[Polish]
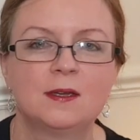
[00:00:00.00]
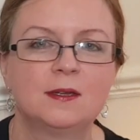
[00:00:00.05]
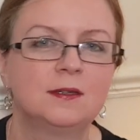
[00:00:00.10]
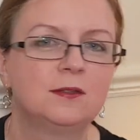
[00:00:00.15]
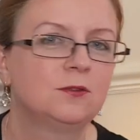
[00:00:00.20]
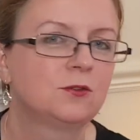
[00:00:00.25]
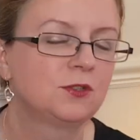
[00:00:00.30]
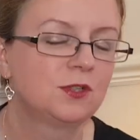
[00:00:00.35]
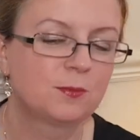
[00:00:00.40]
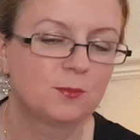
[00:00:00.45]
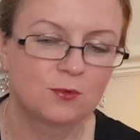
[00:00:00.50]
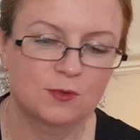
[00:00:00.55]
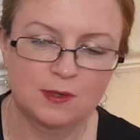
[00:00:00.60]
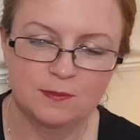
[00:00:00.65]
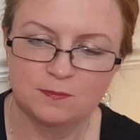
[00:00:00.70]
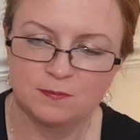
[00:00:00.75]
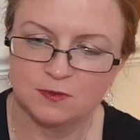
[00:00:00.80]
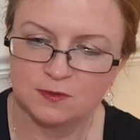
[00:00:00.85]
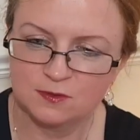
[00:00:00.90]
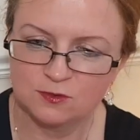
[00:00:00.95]
No nie
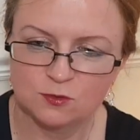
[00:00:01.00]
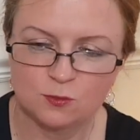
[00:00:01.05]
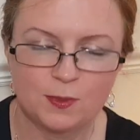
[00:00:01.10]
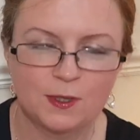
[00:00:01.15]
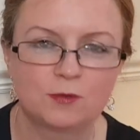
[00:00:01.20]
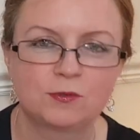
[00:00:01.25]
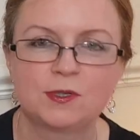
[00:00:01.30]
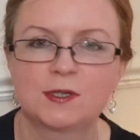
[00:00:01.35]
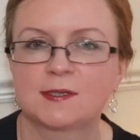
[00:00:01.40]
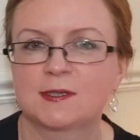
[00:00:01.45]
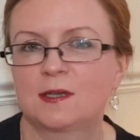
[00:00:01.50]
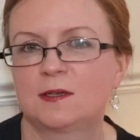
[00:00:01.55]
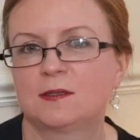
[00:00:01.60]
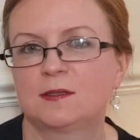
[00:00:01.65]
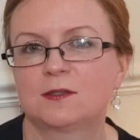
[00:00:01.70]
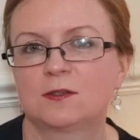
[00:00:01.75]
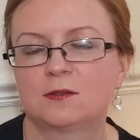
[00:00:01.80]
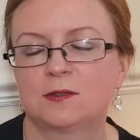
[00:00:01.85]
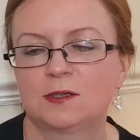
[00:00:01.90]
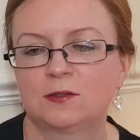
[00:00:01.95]
byłam zupełnie
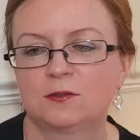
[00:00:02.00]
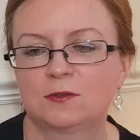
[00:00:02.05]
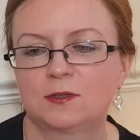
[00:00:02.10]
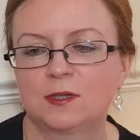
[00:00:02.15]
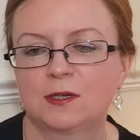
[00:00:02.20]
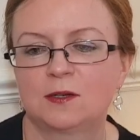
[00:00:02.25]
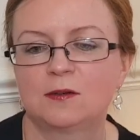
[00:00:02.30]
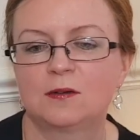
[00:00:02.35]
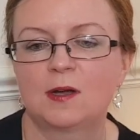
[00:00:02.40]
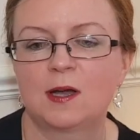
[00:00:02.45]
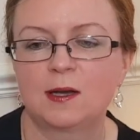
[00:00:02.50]
zachęcona do tego,